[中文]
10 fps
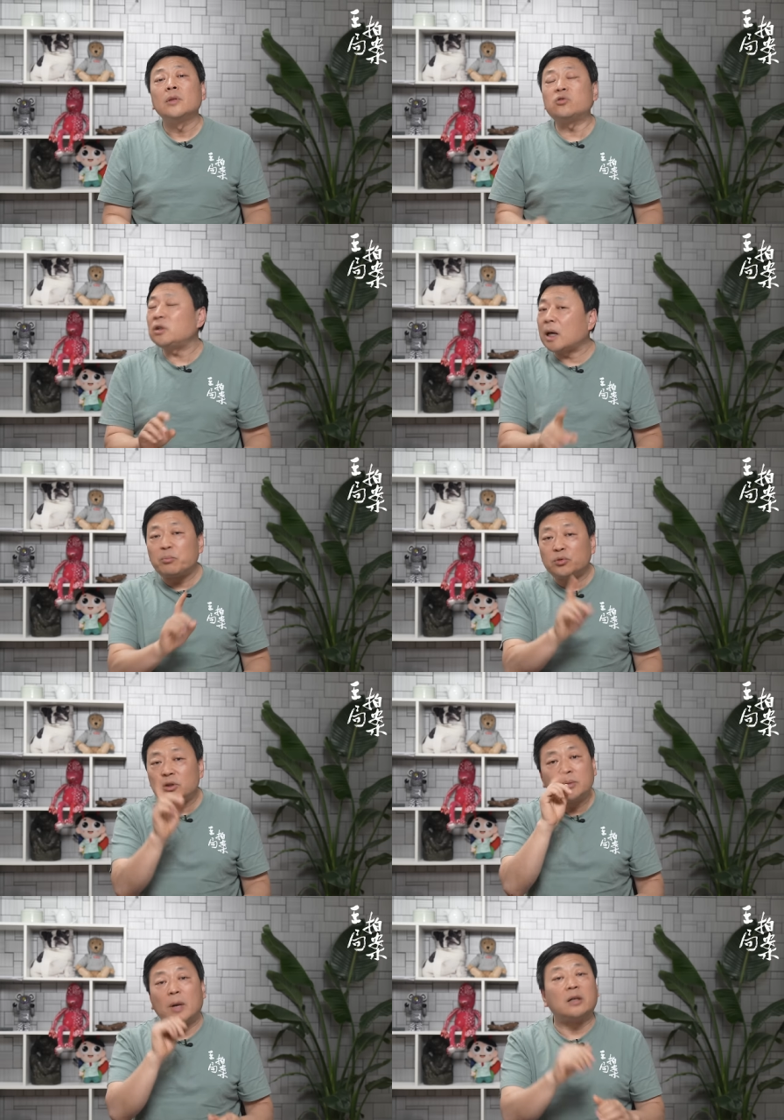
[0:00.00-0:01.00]
所以他不
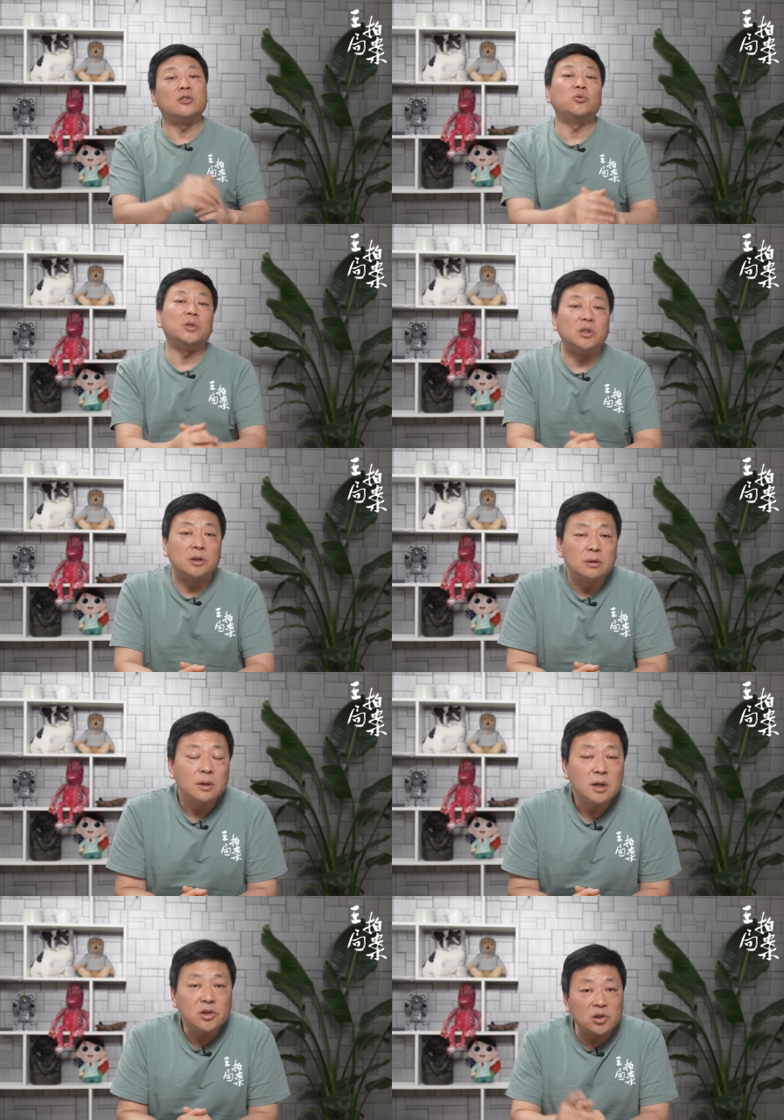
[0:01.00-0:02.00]
是马克思主义者。
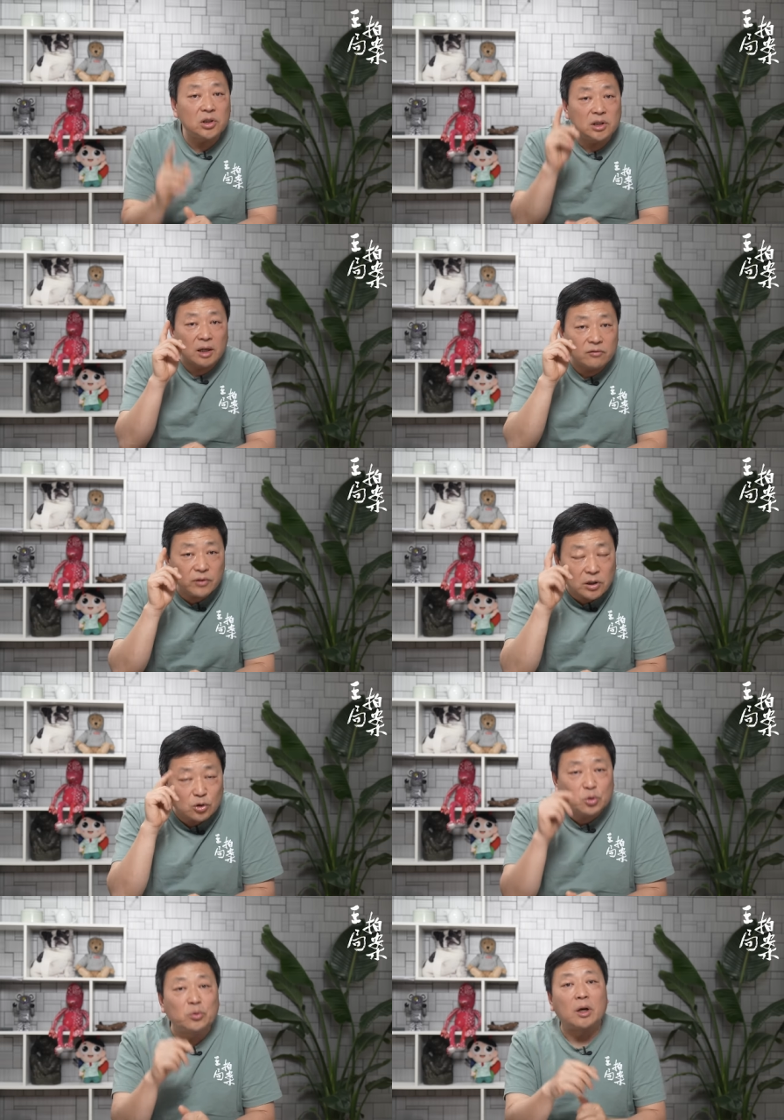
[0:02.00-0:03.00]
这是一点非
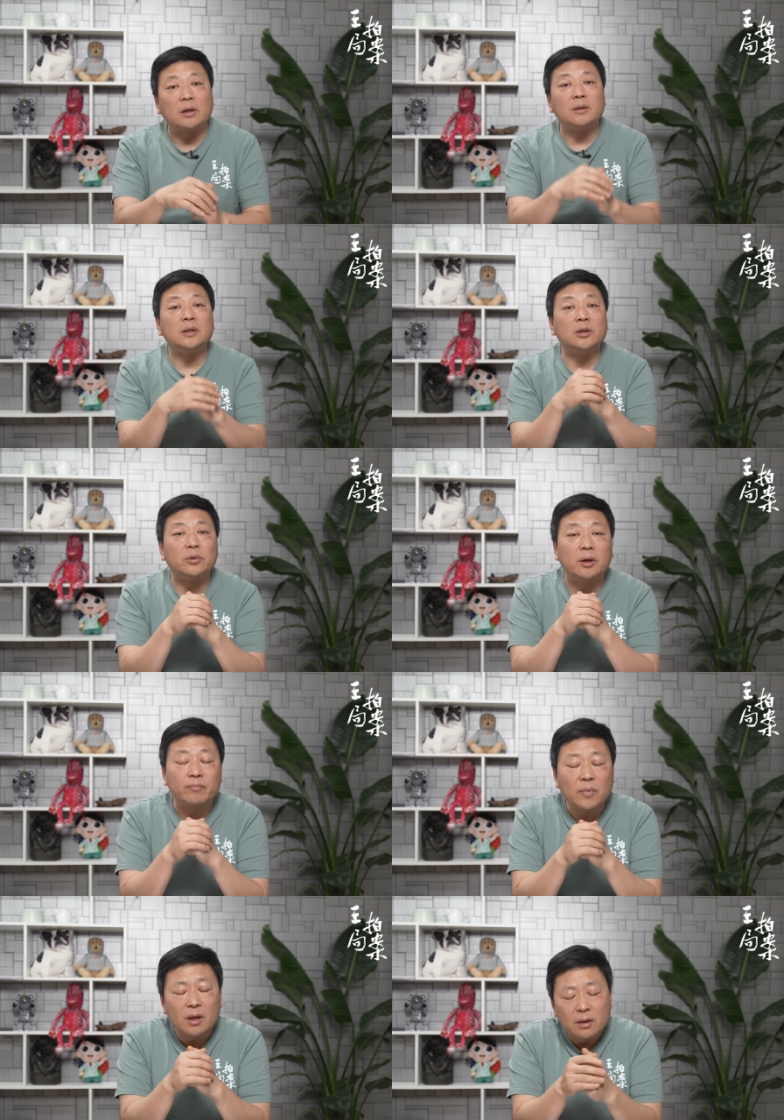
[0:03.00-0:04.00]
常重要的理论啊！
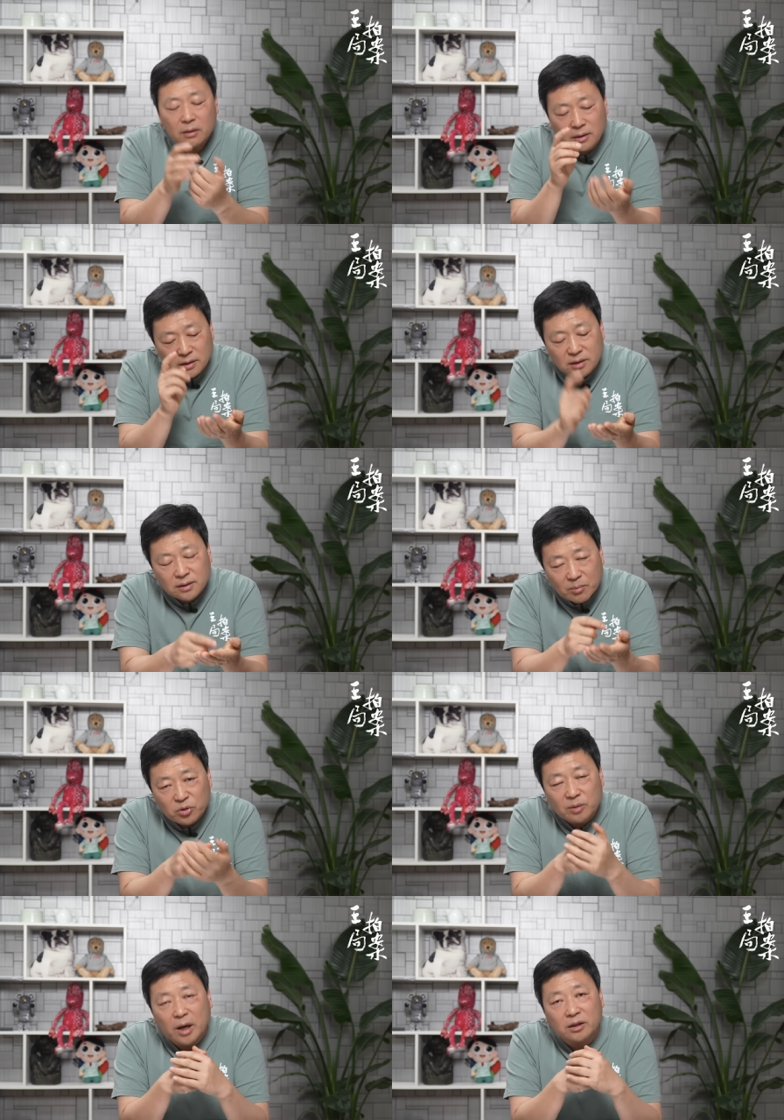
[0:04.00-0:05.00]
那他既然
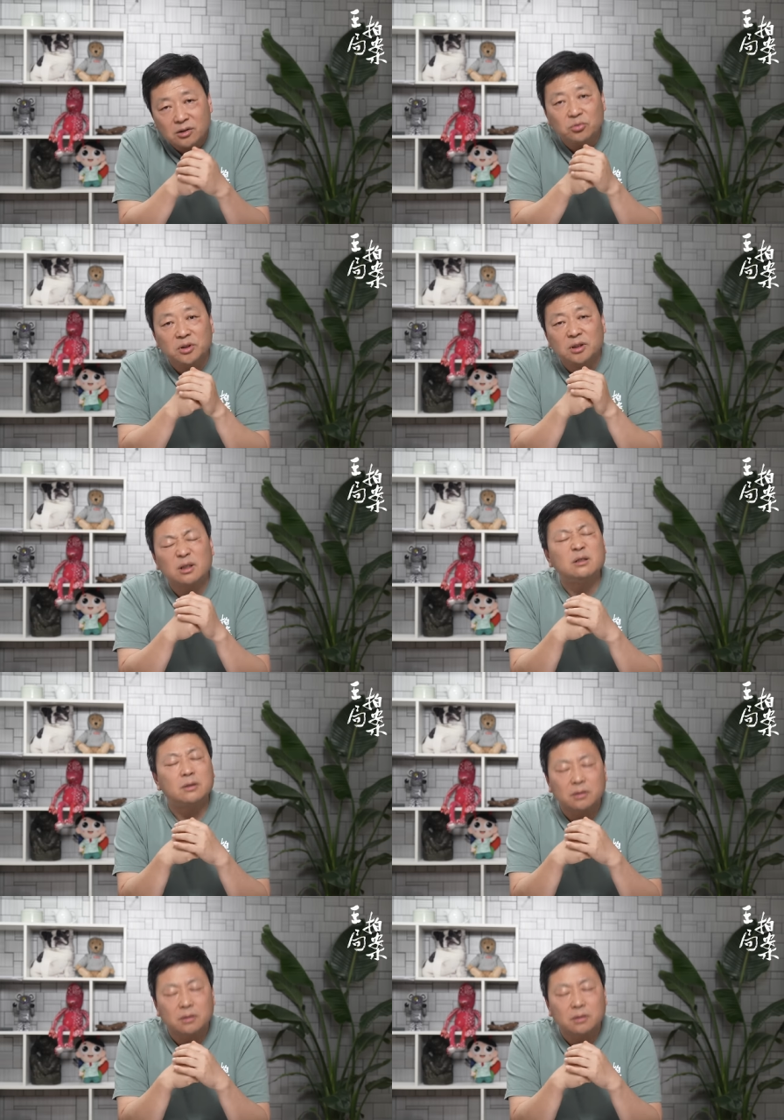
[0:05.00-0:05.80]
不是马克思主义者，他是